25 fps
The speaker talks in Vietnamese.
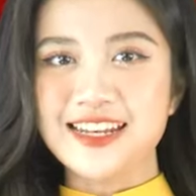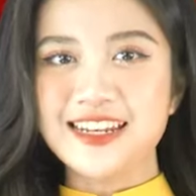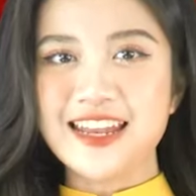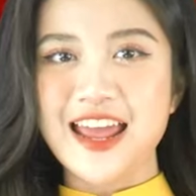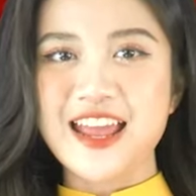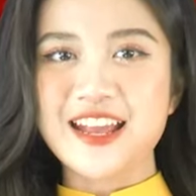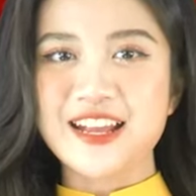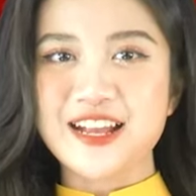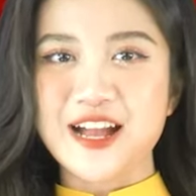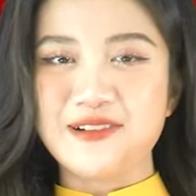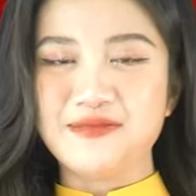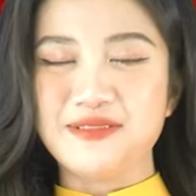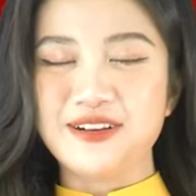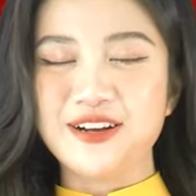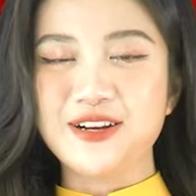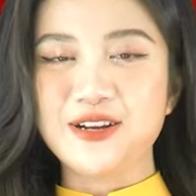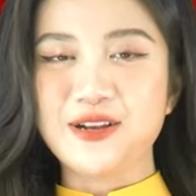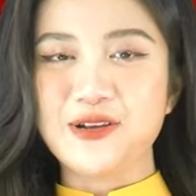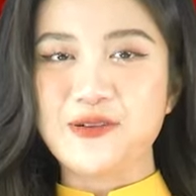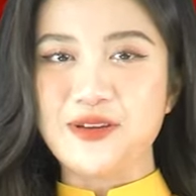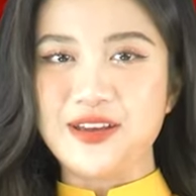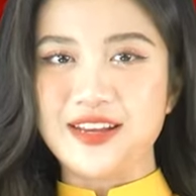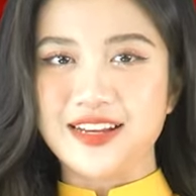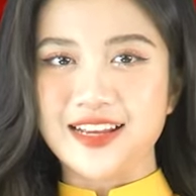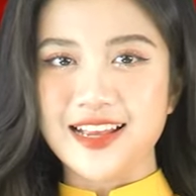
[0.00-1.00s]
chân thành cảm
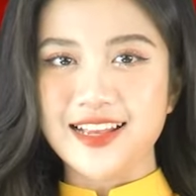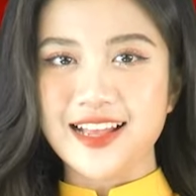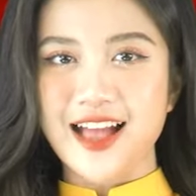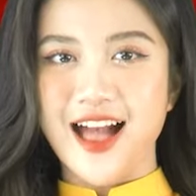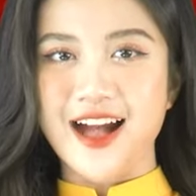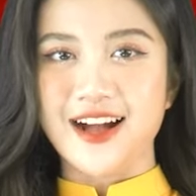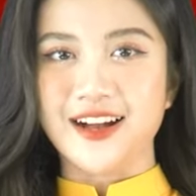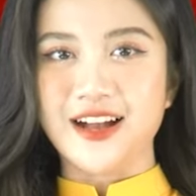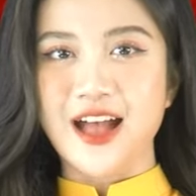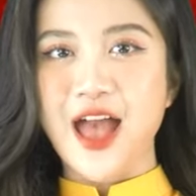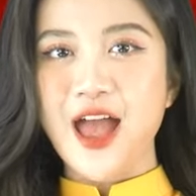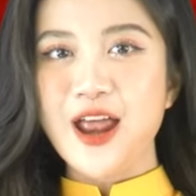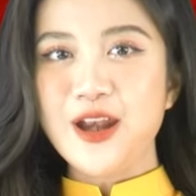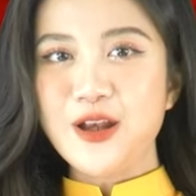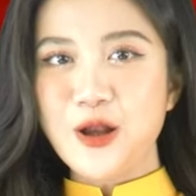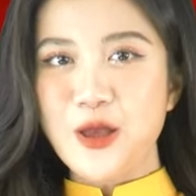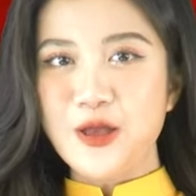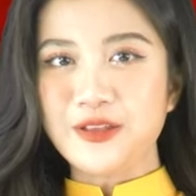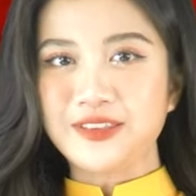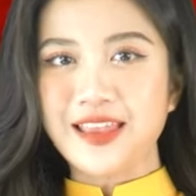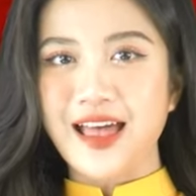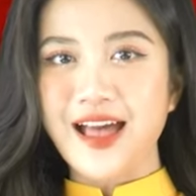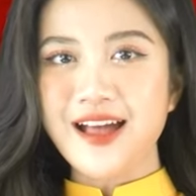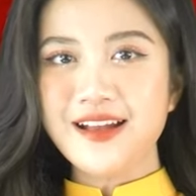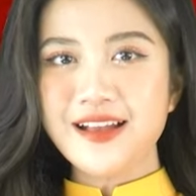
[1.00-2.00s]
ơn quý khách hàng,
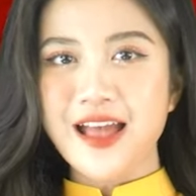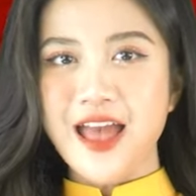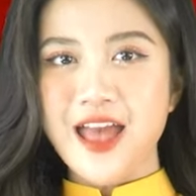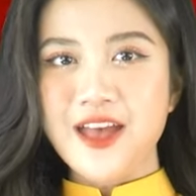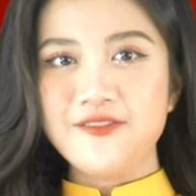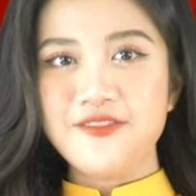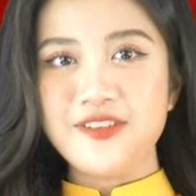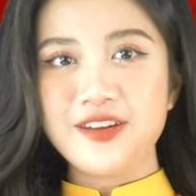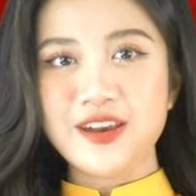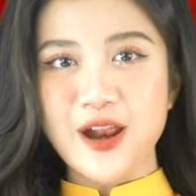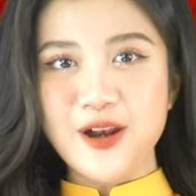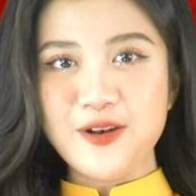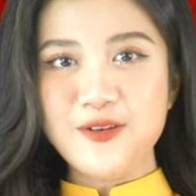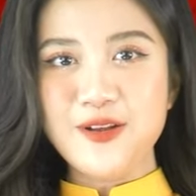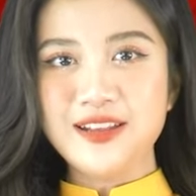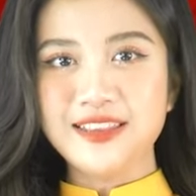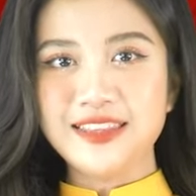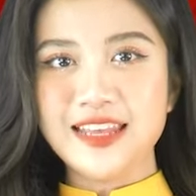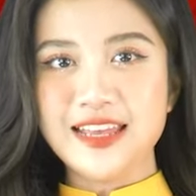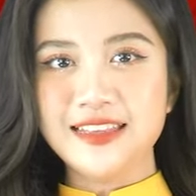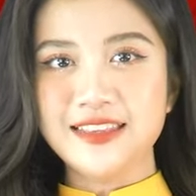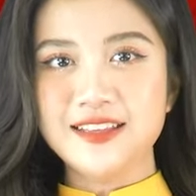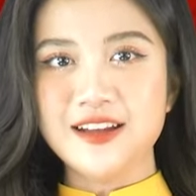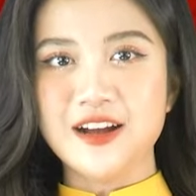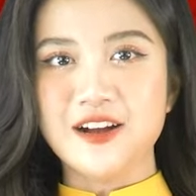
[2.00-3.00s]
đối tác vì đã luôn
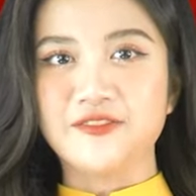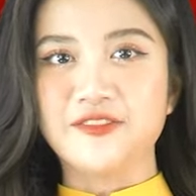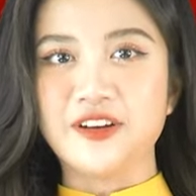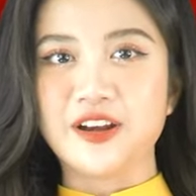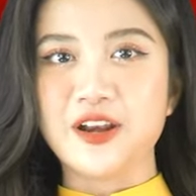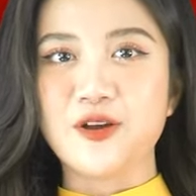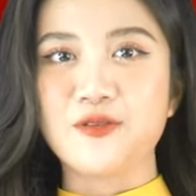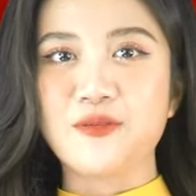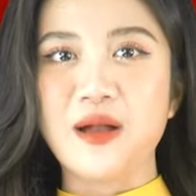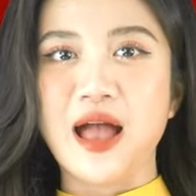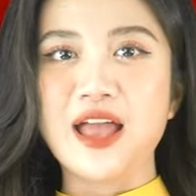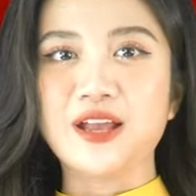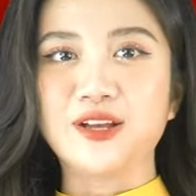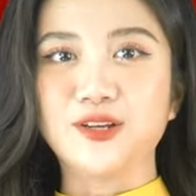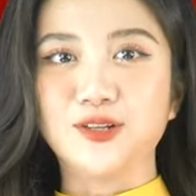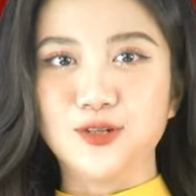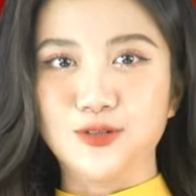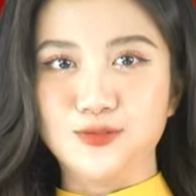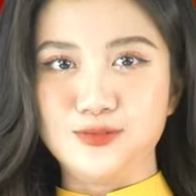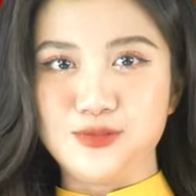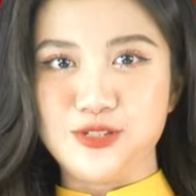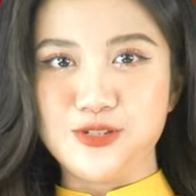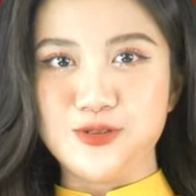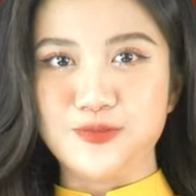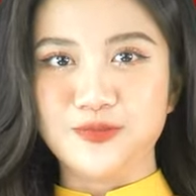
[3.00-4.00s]
tin tưởng và đồng hành
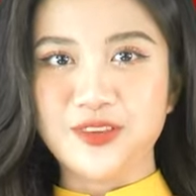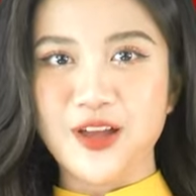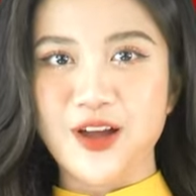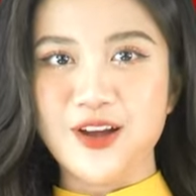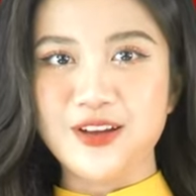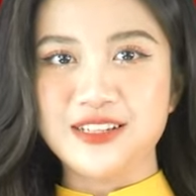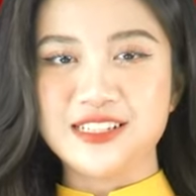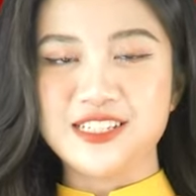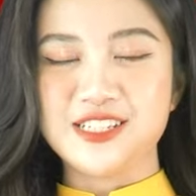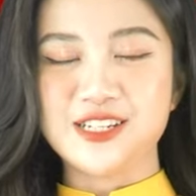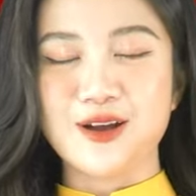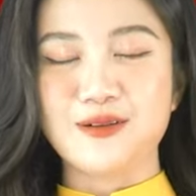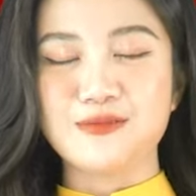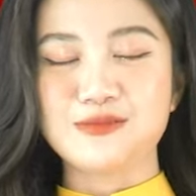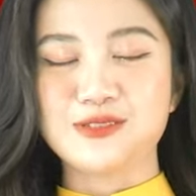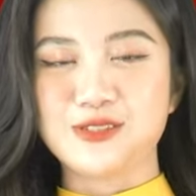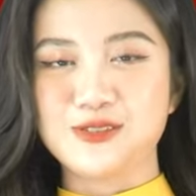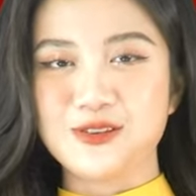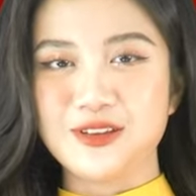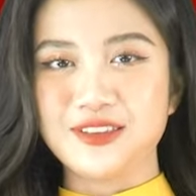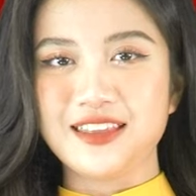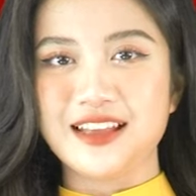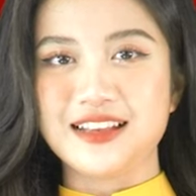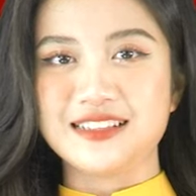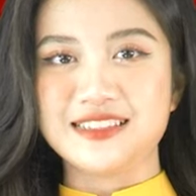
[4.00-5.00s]
cùng chúng tôi trong
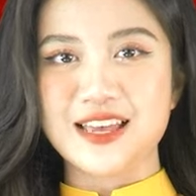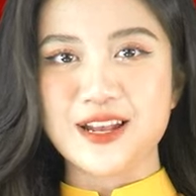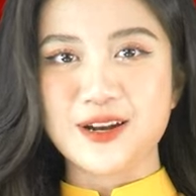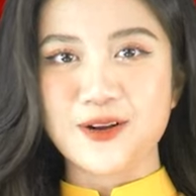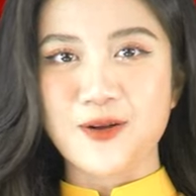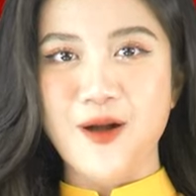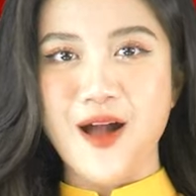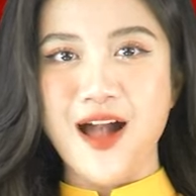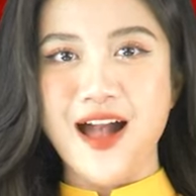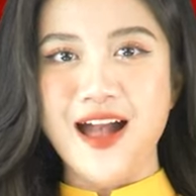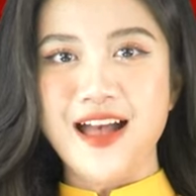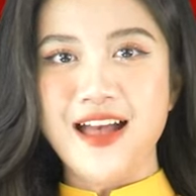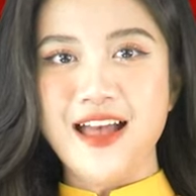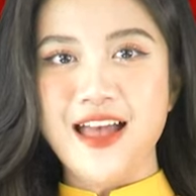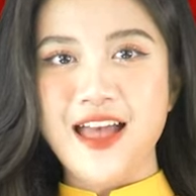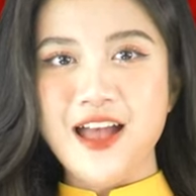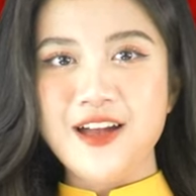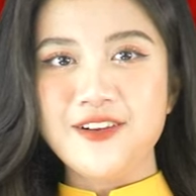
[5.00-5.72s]
suốt thời gian qua.